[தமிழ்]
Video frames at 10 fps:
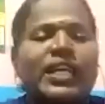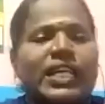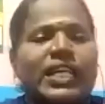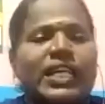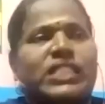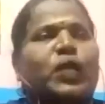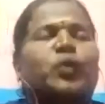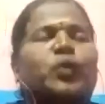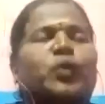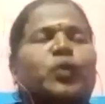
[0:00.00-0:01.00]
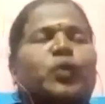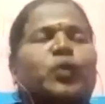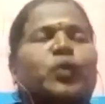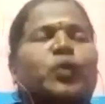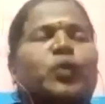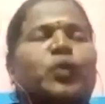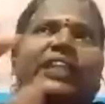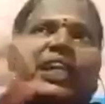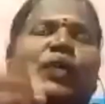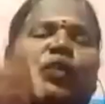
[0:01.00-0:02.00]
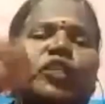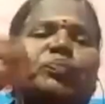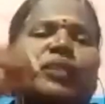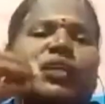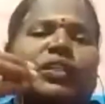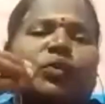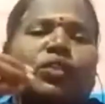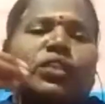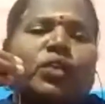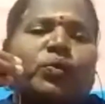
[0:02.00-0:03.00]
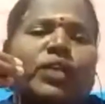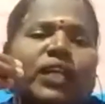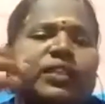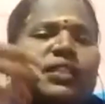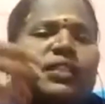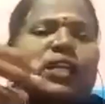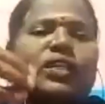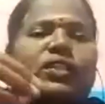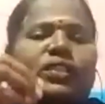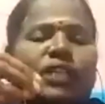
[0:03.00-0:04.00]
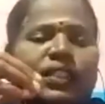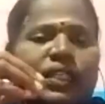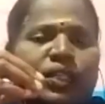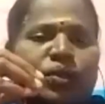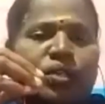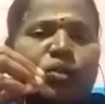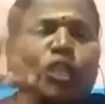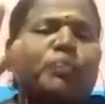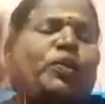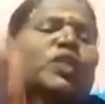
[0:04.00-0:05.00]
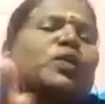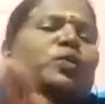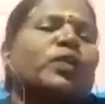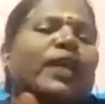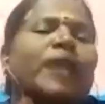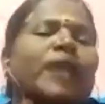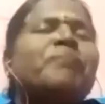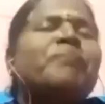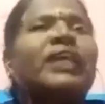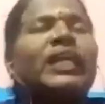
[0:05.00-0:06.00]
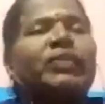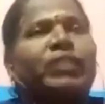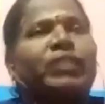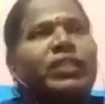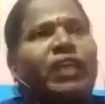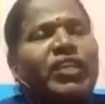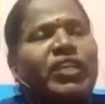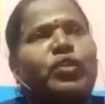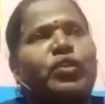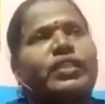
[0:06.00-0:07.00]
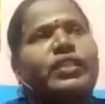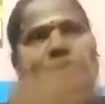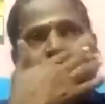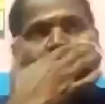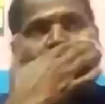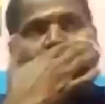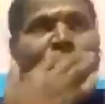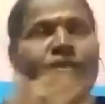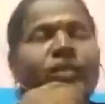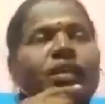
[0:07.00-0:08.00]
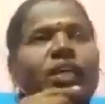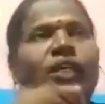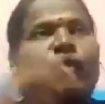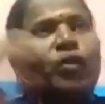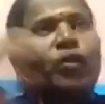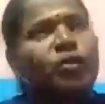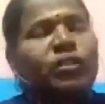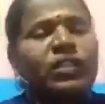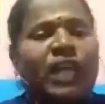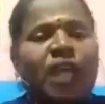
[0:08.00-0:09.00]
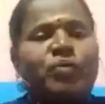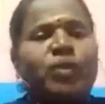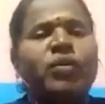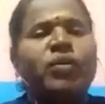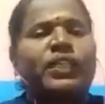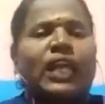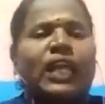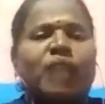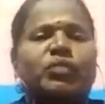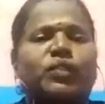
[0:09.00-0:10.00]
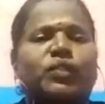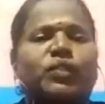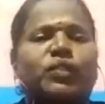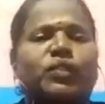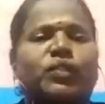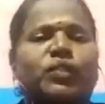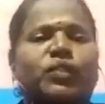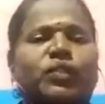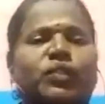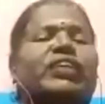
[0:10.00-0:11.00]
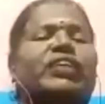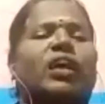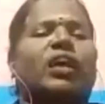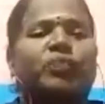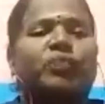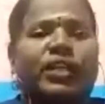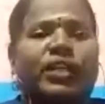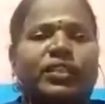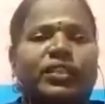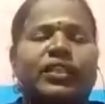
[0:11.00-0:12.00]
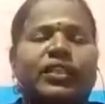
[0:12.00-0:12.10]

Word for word: எஸ்ரா கொண்டு போயிருப்பார் அந்த டீ கொதிப்பு அந்த கொதிக்கக்கூடிய அந்த தருணம் அந்த நொடி பொழுதுக்குள்ள இவர் கவிஞன் யோசிக்கிறான் அதாவது இவர் ஒரு கிராமம் அந்த கிராமத்துக்குள்ள இருந்தா நம்ம கவிஞன் ஆக முடியாது